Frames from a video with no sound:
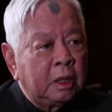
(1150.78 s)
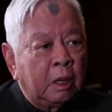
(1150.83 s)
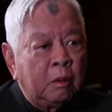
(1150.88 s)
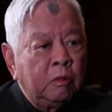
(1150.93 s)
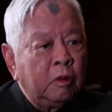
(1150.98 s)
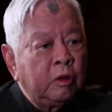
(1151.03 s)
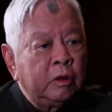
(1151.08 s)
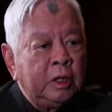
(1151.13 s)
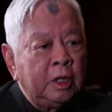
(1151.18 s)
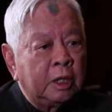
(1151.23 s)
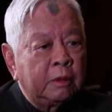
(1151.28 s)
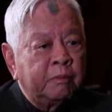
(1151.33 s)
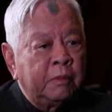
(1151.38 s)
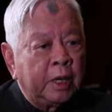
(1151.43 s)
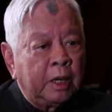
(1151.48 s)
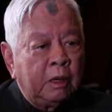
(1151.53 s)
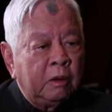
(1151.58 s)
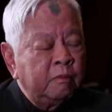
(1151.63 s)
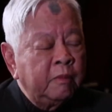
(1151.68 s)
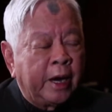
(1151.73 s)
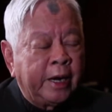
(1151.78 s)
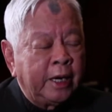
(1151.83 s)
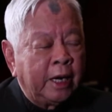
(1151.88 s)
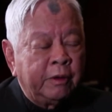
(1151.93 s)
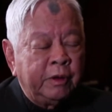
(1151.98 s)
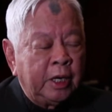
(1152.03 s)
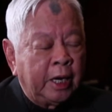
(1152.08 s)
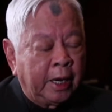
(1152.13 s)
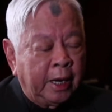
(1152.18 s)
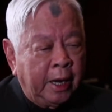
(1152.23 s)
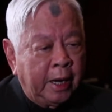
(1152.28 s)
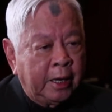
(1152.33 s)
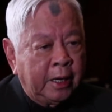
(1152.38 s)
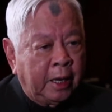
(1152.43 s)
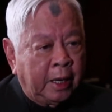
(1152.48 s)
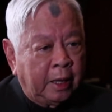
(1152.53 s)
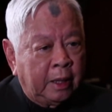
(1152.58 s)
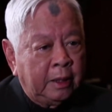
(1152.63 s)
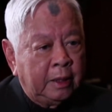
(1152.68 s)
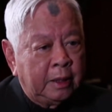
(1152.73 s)
không có được, không bài nào được
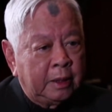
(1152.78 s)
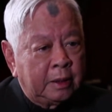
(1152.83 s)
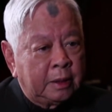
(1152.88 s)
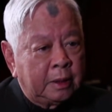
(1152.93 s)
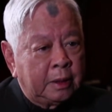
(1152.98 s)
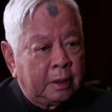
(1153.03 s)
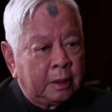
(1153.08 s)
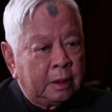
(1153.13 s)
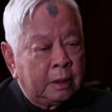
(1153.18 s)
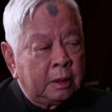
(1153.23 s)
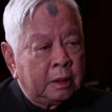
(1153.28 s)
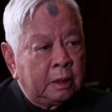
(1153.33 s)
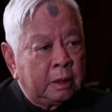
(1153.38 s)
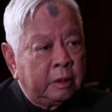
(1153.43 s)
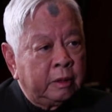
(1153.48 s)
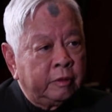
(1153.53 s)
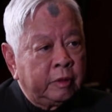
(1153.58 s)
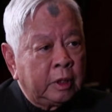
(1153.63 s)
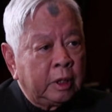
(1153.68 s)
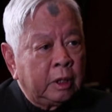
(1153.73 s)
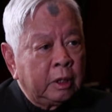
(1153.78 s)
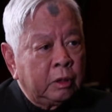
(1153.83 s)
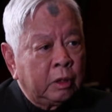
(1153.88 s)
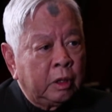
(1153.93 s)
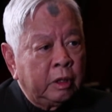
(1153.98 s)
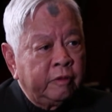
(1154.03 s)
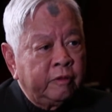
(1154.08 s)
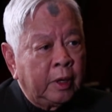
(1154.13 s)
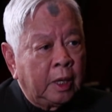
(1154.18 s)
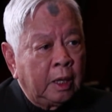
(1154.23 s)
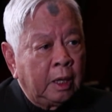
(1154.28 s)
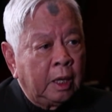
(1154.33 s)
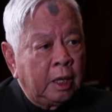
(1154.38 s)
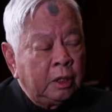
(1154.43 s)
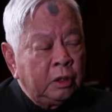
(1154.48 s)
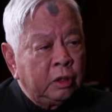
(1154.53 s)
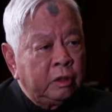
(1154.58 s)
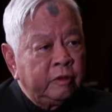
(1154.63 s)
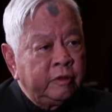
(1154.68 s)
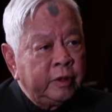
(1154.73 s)
hát cả. À. Tôi tôi phần
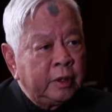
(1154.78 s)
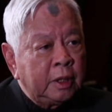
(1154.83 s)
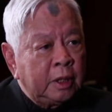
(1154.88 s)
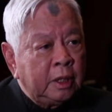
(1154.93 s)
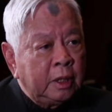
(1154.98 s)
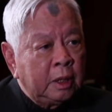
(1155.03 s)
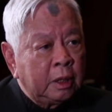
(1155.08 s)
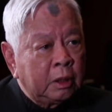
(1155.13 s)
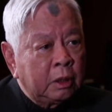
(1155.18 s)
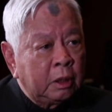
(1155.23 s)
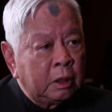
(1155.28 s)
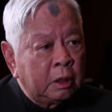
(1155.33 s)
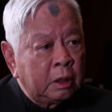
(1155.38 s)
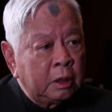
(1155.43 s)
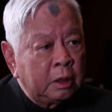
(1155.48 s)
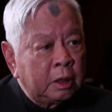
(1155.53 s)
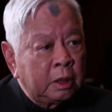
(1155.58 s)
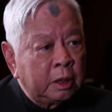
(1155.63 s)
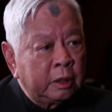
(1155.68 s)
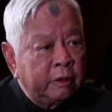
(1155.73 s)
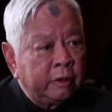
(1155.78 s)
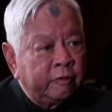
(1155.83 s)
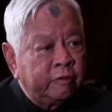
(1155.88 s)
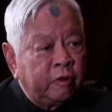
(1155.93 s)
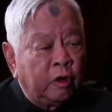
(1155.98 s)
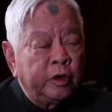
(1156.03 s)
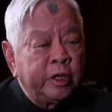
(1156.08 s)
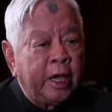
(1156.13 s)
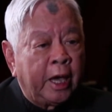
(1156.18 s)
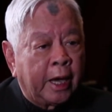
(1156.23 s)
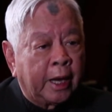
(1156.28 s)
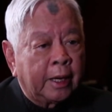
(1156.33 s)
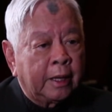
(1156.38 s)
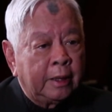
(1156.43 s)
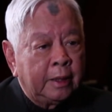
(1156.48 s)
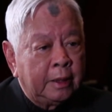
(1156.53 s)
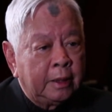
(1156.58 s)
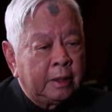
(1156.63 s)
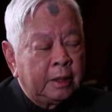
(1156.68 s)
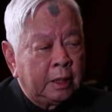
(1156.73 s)
lớn tôi viết tôi phổ nhạc.
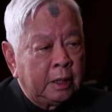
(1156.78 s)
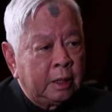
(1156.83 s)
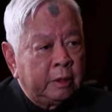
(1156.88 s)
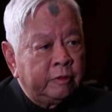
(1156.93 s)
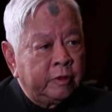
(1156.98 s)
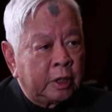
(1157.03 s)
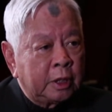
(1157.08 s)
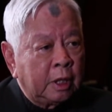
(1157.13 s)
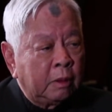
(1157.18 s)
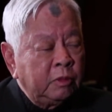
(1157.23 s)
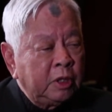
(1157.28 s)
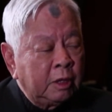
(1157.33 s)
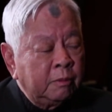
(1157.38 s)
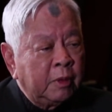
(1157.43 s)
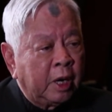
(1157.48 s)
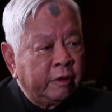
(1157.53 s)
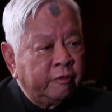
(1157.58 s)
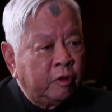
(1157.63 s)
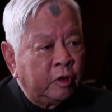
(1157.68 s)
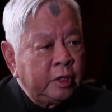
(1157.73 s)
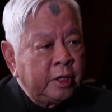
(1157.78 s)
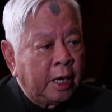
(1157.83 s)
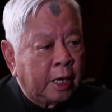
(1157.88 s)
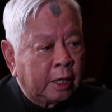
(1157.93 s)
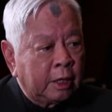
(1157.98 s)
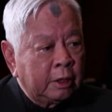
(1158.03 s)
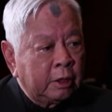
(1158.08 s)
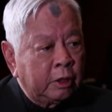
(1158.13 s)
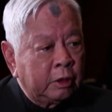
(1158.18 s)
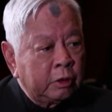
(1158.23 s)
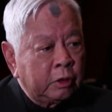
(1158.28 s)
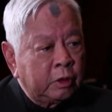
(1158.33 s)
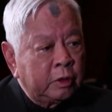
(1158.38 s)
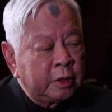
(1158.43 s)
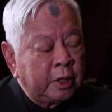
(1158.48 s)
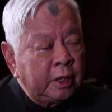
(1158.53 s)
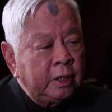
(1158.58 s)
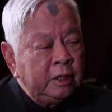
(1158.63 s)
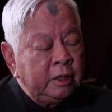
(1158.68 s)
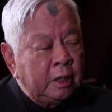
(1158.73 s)
Yeah. Ở trong những bài phổ nhạc tôi
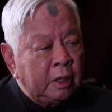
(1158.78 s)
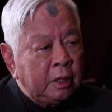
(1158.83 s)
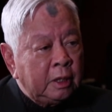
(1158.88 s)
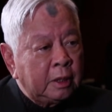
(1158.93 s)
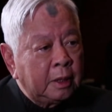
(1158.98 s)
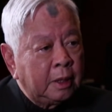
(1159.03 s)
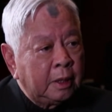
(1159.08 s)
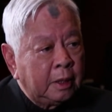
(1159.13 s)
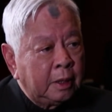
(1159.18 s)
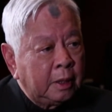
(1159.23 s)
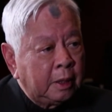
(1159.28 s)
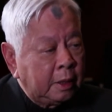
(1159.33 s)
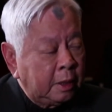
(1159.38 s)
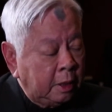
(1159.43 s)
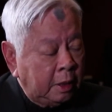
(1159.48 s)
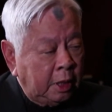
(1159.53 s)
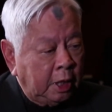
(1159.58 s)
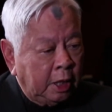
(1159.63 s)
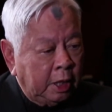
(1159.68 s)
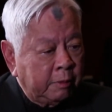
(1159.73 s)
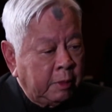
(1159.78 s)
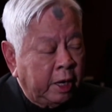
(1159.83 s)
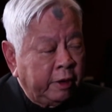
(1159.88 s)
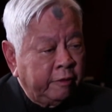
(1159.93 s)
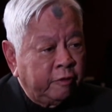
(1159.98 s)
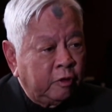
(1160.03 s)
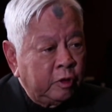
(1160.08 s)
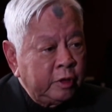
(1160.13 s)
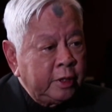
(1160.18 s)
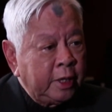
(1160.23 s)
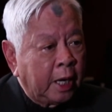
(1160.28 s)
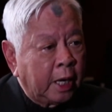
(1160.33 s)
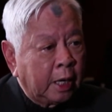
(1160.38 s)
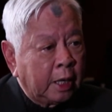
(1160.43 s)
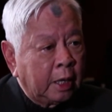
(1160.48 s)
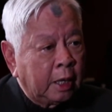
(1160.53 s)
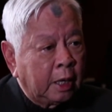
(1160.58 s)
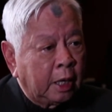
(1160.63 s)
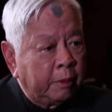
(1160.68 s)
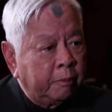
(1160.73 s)
tôi thích nhất là cái bài phổ
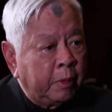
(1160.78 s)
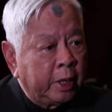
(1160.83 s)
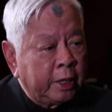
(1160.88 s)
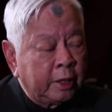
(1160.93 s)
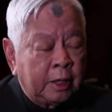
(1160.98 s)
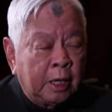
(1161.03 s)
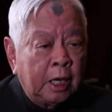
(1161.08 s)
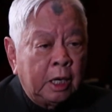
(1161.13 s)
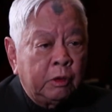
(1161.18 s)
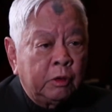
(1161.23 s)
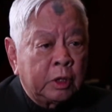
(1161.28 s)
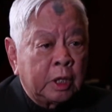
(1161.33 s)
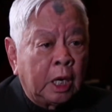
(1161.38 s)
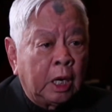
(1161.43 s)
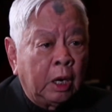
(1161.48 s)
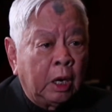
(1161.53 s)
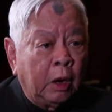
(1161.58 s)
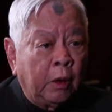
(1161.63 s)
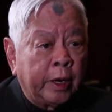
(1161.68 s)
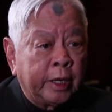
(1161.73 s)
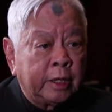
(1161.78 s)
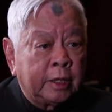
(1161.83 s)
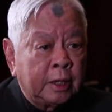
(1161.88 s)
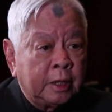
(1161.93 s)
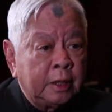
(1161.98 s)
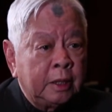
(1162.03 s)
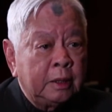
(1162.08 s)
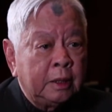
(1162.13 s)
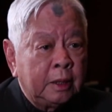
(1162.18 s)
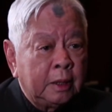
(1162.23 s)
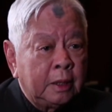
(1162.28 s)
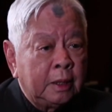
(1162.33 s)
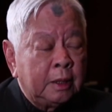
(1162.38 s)
nhạc bài thơ của Trần Hoài Thư,